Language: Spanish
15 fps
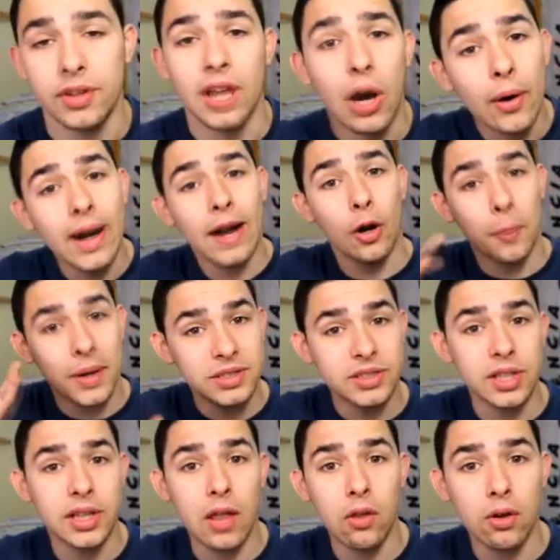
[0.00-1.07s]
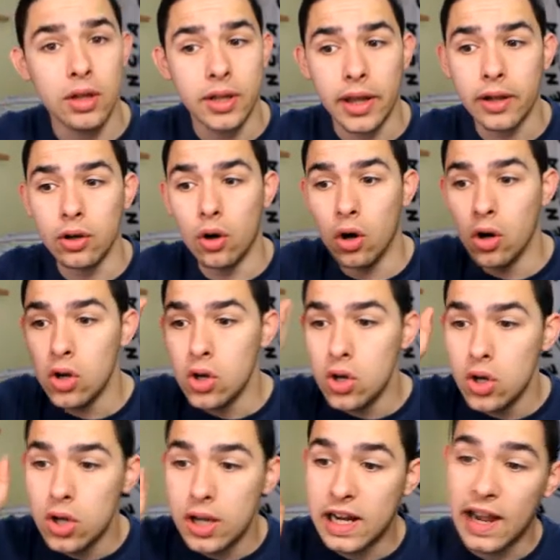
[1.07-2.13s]
Y ahora lo más chetado que tengo,
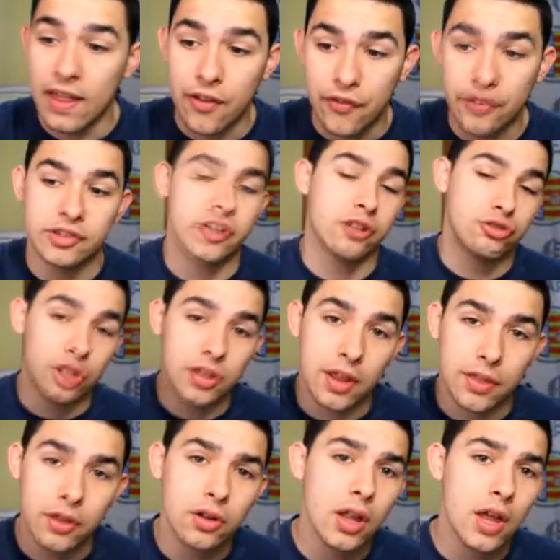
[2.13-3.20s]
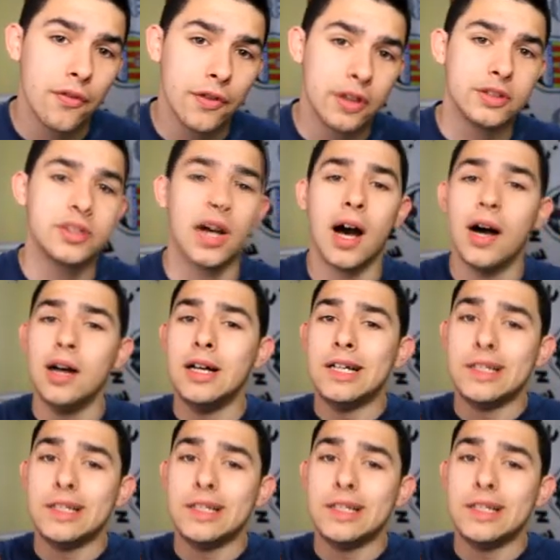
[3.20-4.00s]
la defensa, 85 de defensa.